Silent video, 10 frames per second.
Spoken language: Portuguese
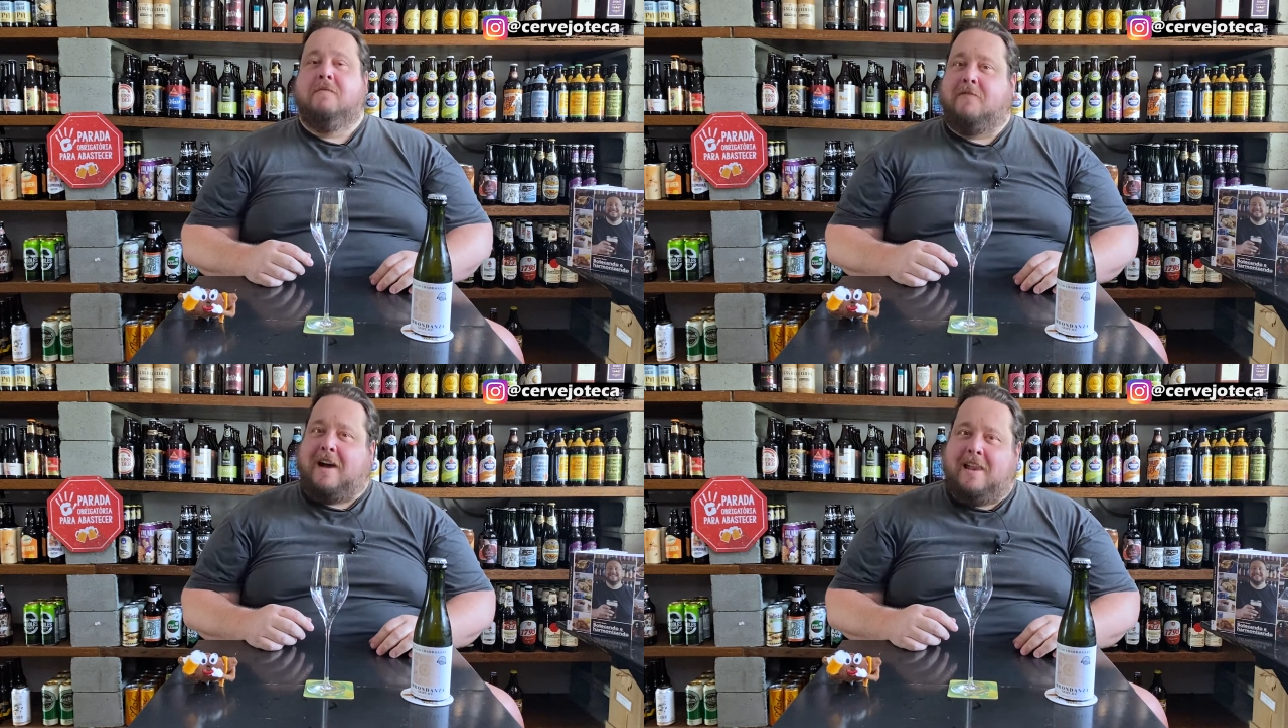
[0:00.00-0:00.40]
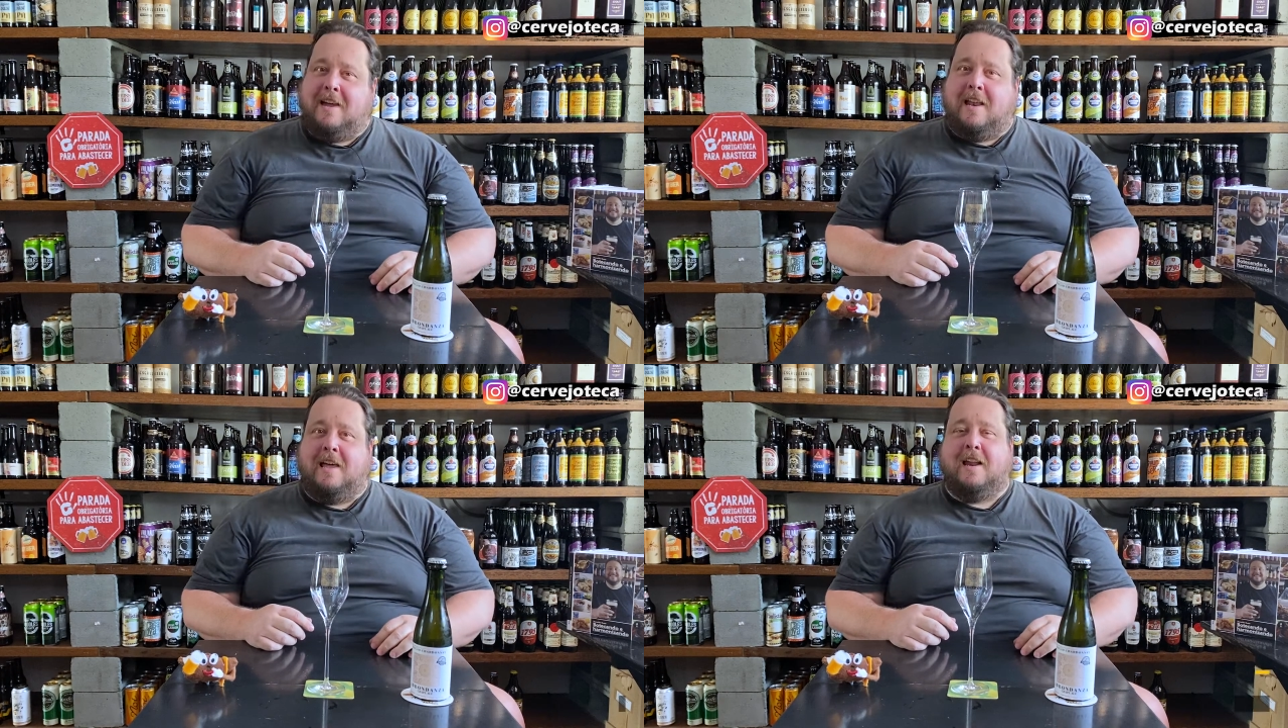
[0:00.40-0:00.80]
Fala
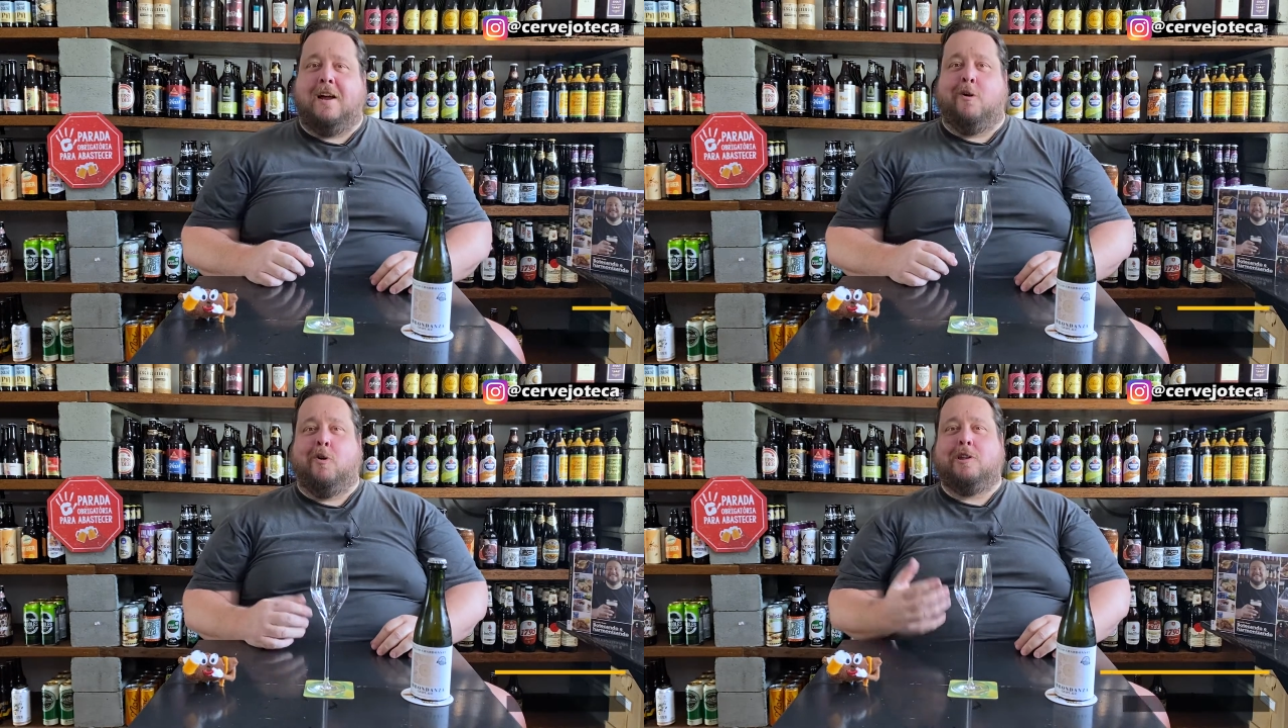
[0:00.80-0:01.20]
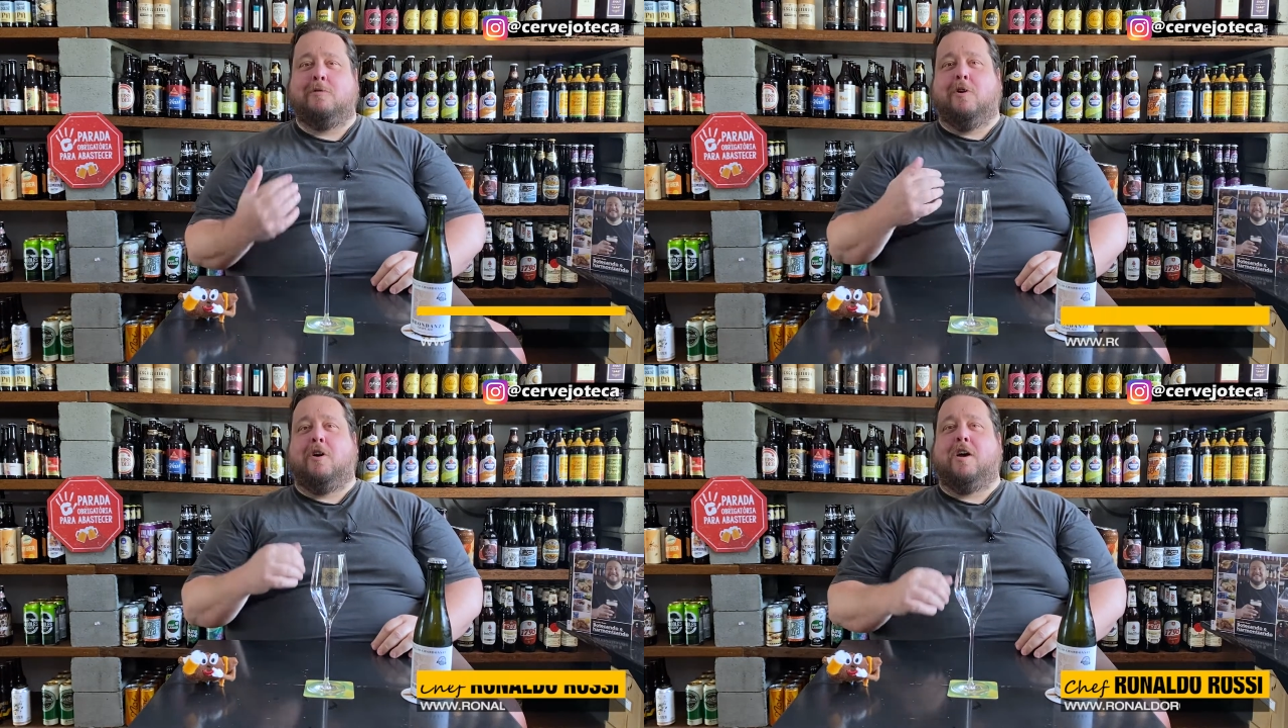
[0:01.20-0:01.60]
galera,
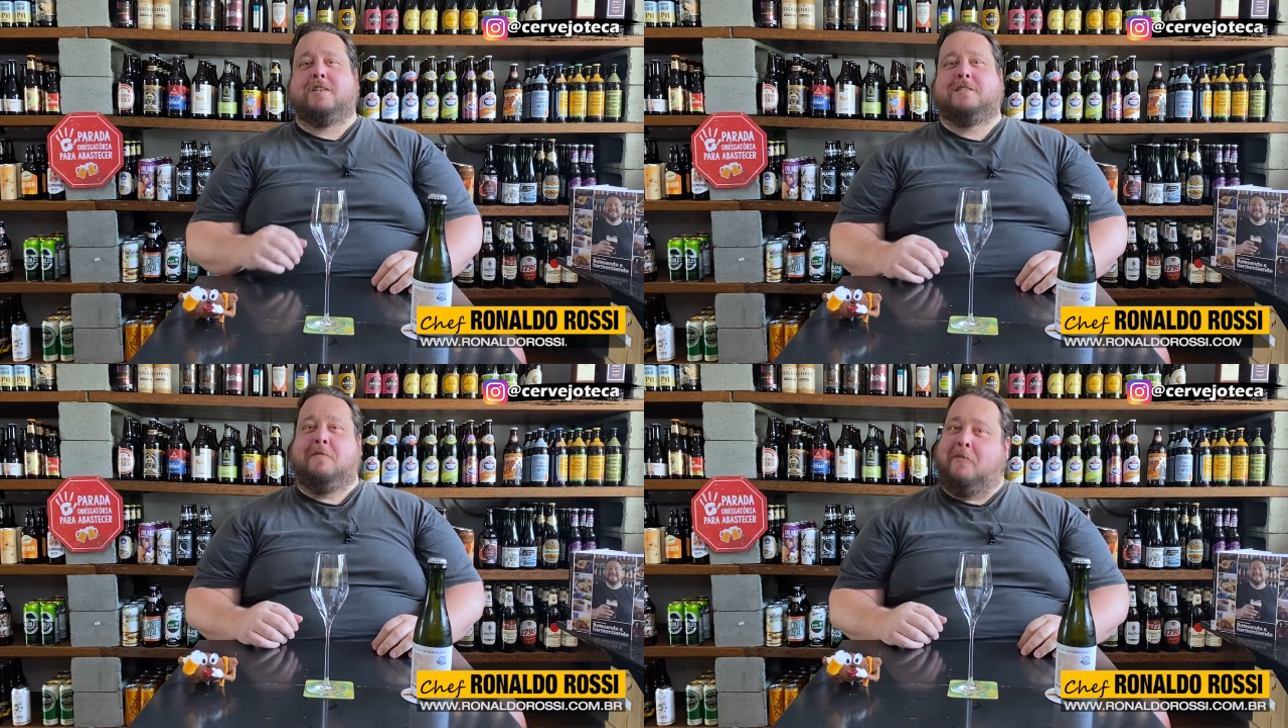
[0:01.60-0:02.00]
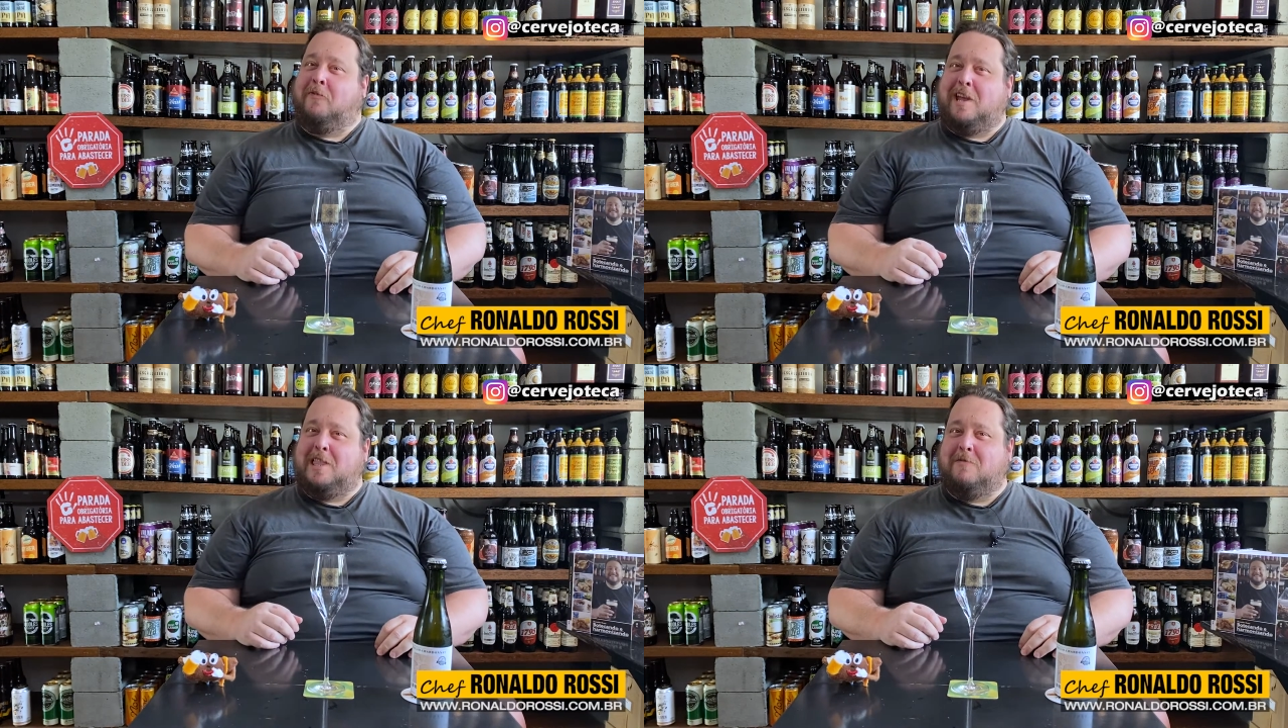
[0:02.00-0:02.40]
Ronaldo Rossi,
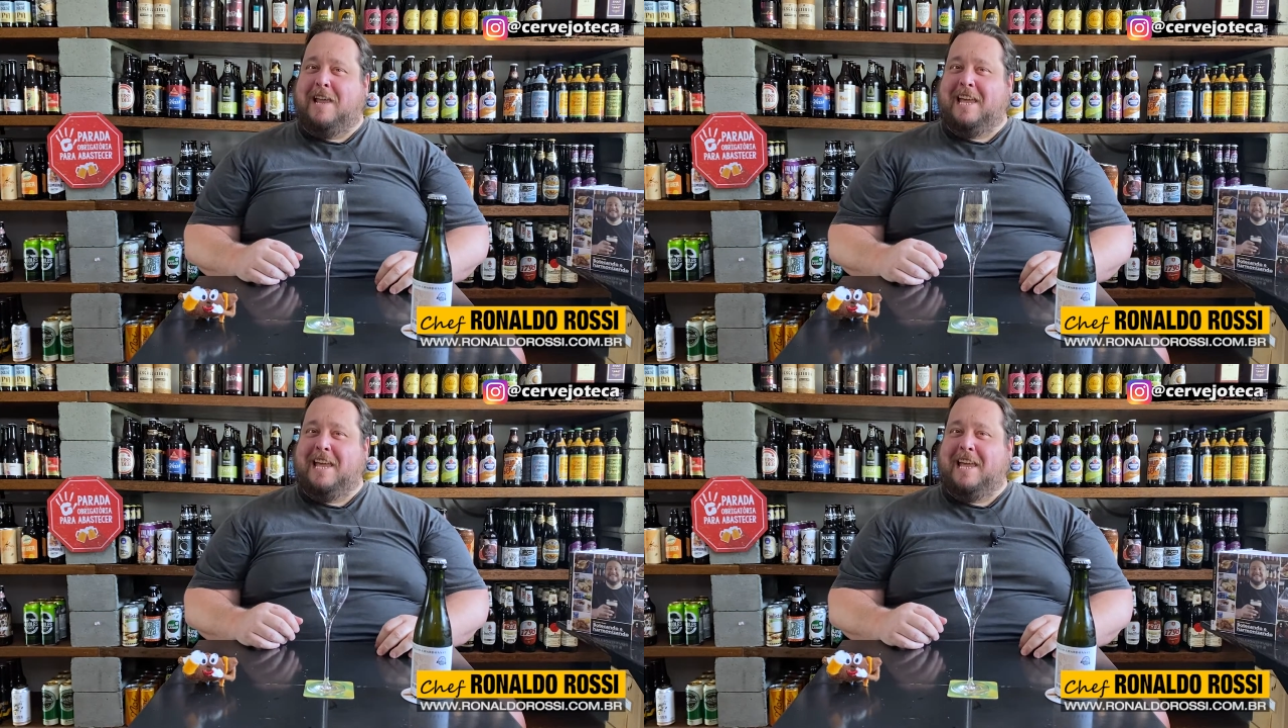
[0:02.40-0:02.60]
fino,